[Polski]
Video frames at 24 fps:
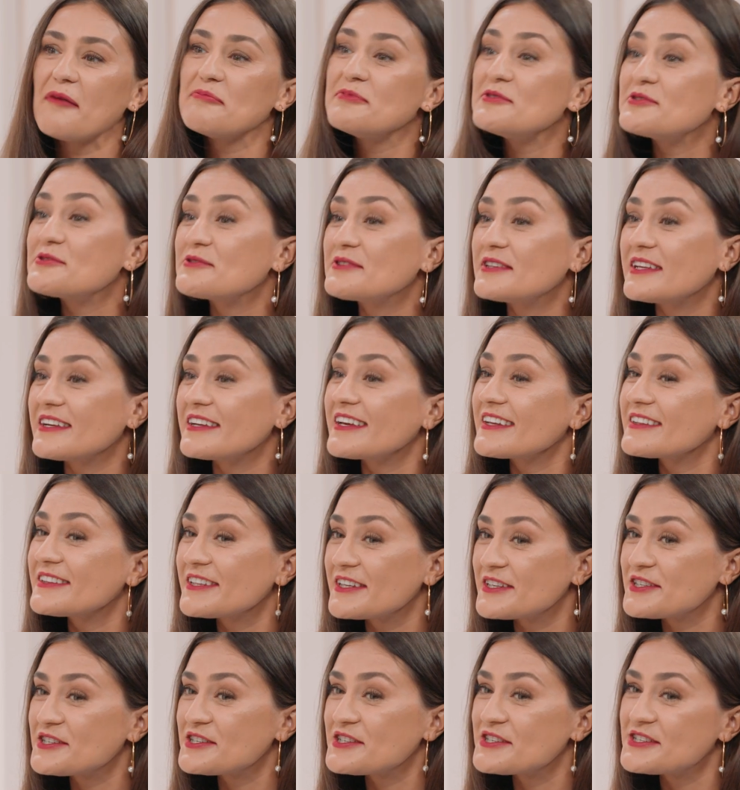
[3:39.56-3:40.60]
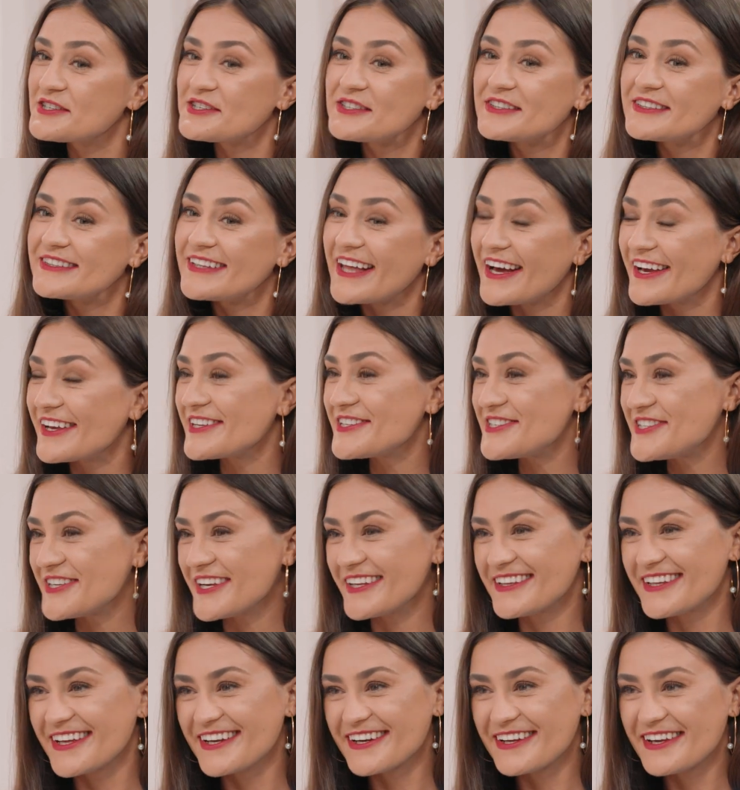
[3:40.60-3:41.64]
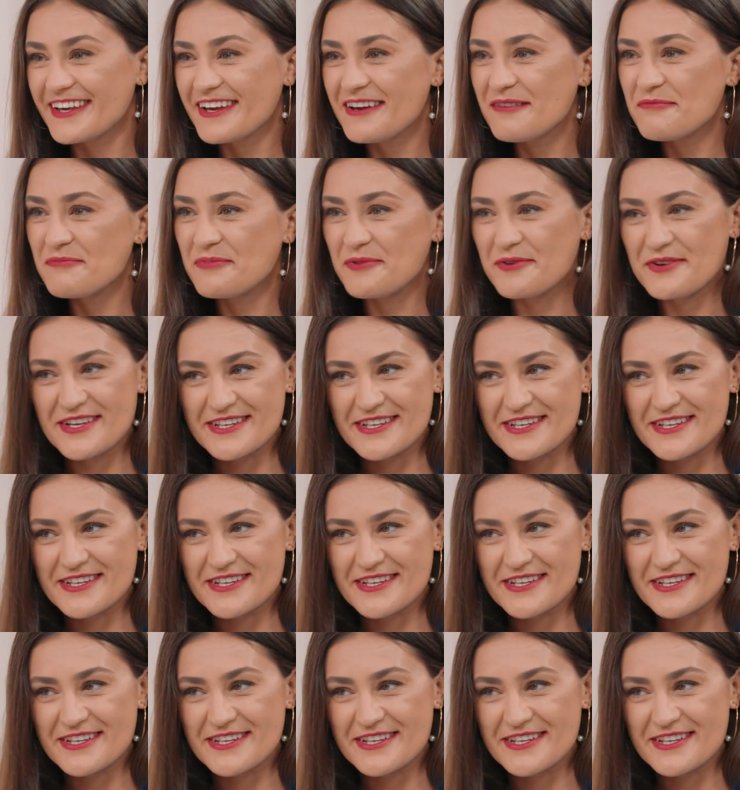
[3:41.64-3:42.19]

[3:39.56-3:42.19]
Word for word: A biżuteria też daje Ci energię, bo